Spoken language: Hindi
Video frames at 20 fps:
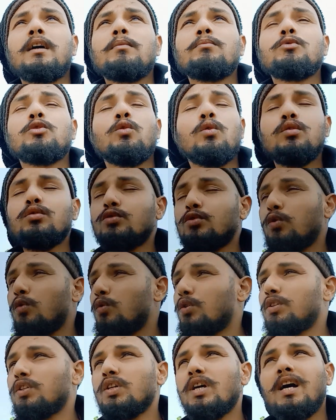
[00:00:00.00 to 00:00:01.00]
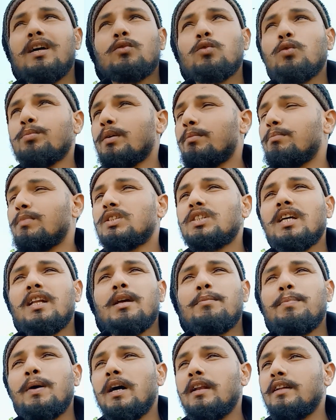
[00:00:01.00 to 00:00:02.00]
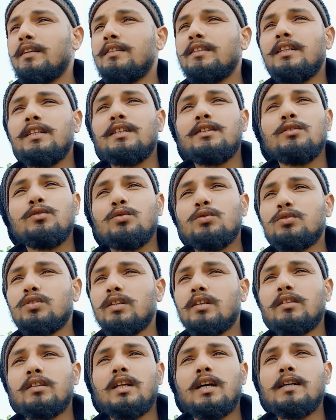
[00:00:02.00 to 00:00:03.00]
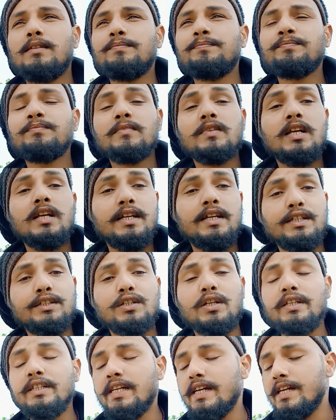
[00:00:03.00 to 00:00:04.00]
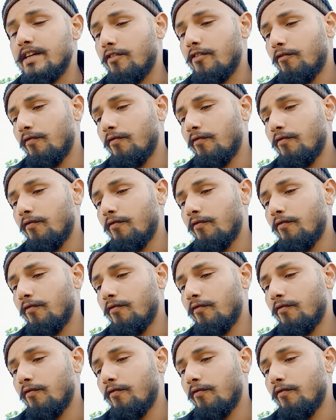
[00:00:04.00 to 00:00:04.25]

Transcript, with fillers: कमज़ोर छोड़ दिया तो ब्रह्मचर्य पालन नहीं हो सकता इसलिए